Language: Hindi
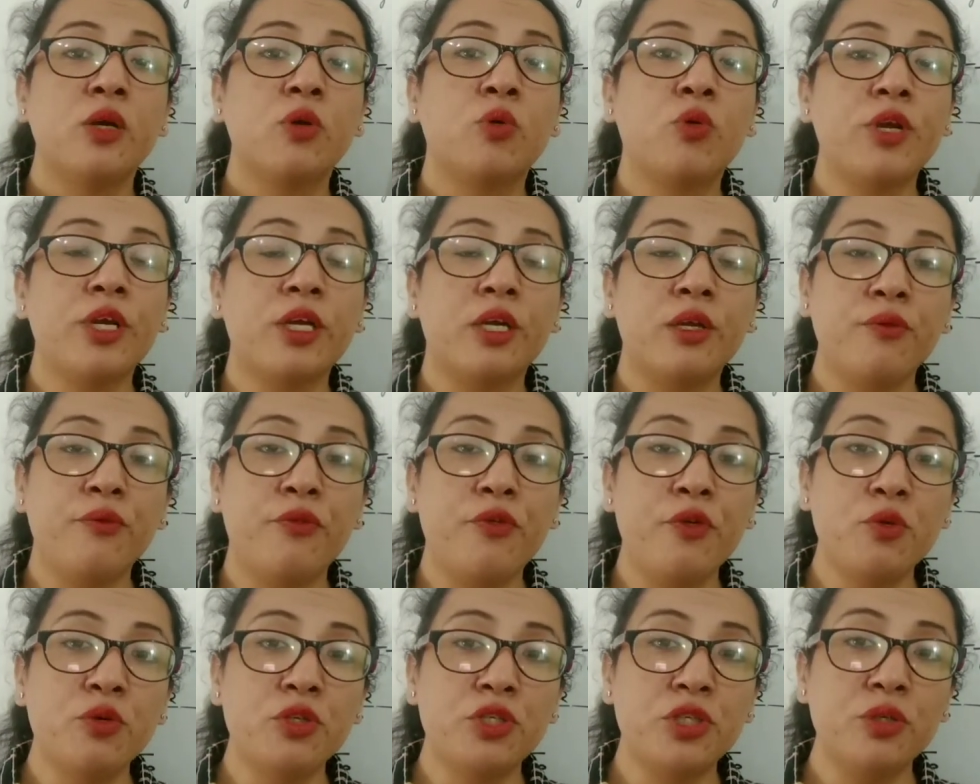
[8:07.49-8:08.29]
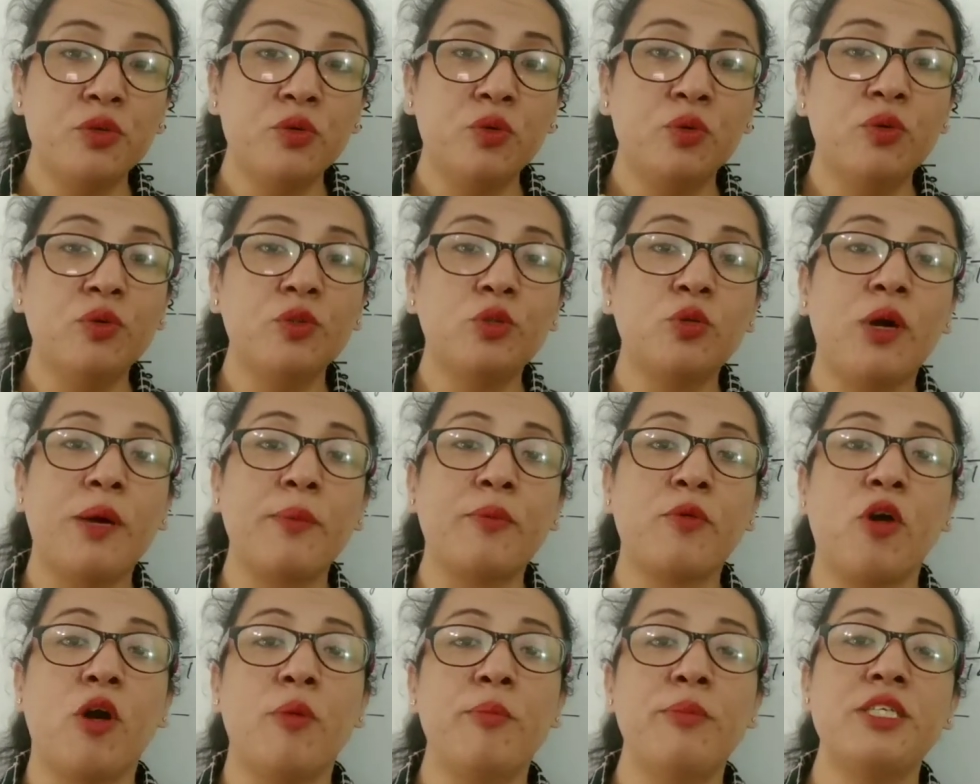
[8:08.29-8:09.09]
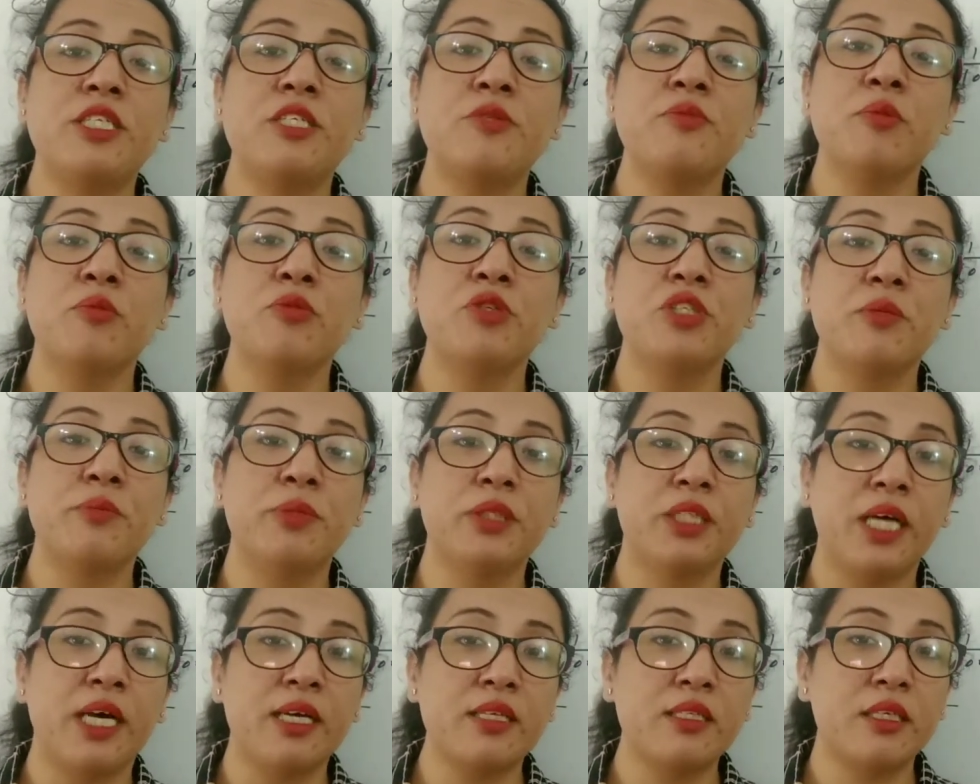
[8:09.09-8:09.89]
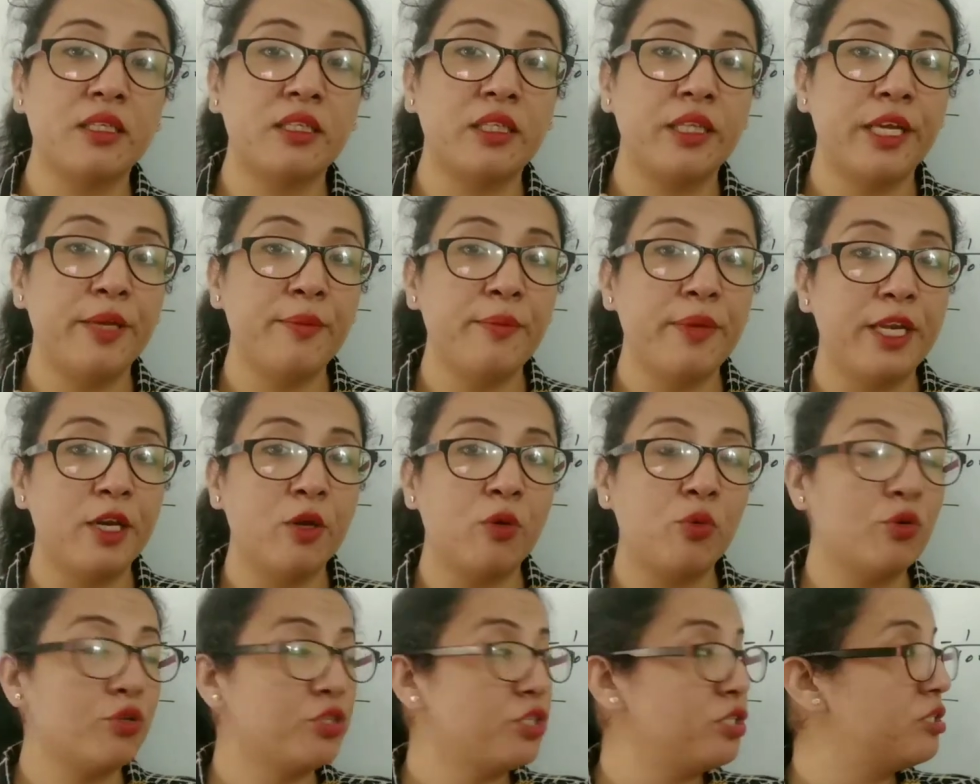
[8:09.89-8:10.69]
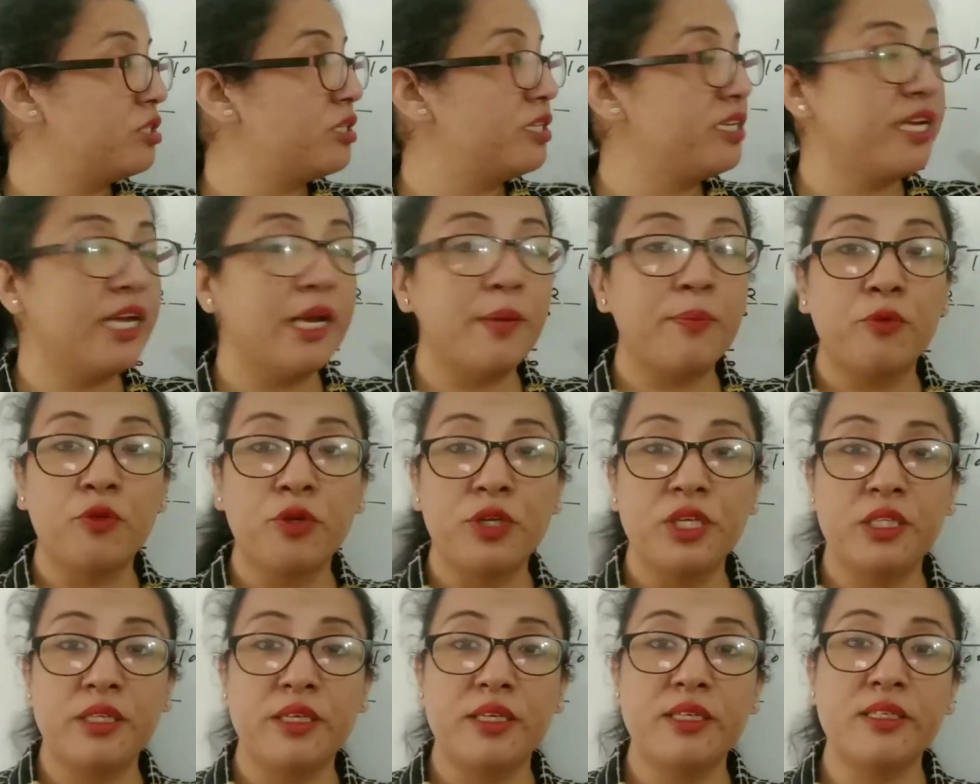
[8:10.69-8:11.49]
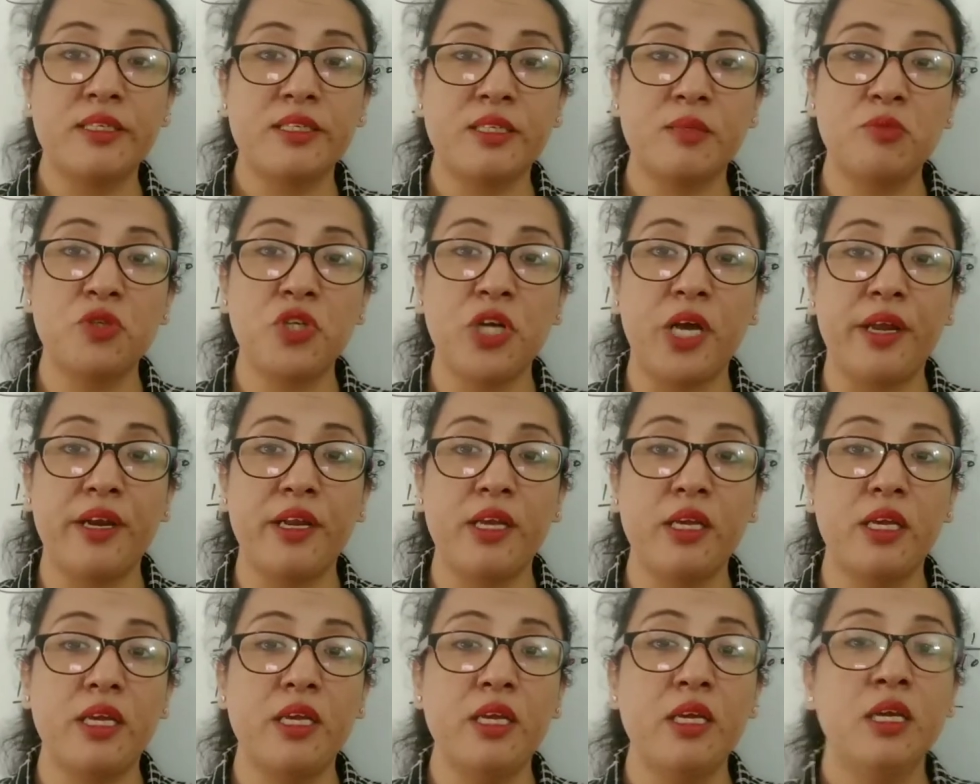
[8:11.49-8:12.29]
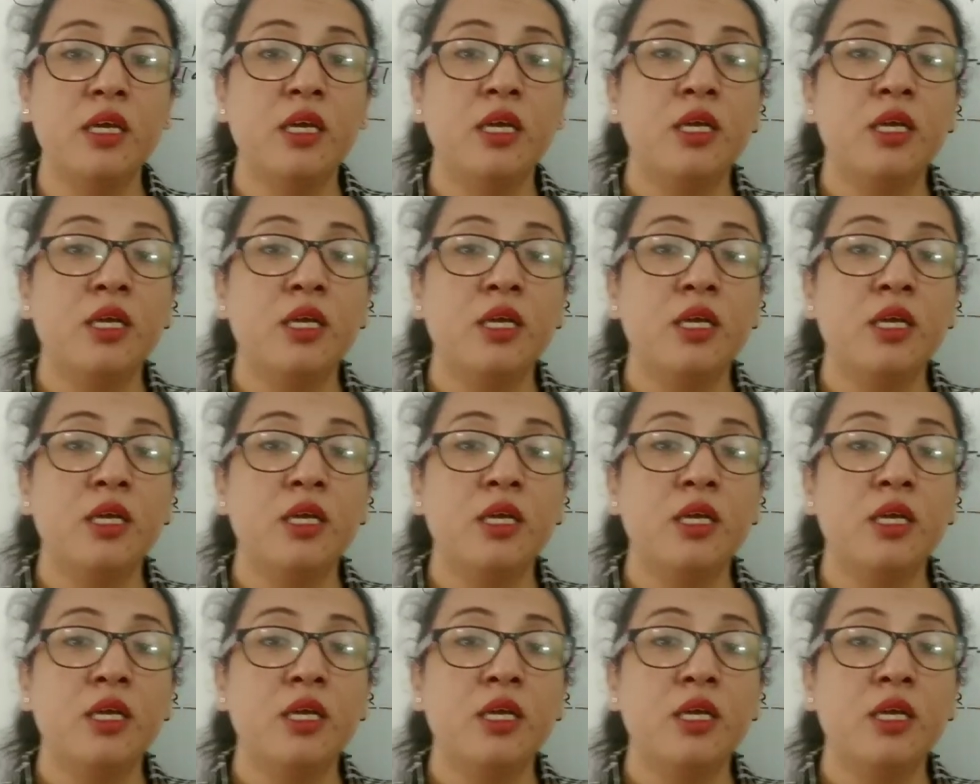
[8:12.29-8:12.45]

कोई कन्फ्यूजन हो तो आप कमेंट्स में मुझे बता सकते हैं मैंने कोशिश की है पूरी तरह से समझाने की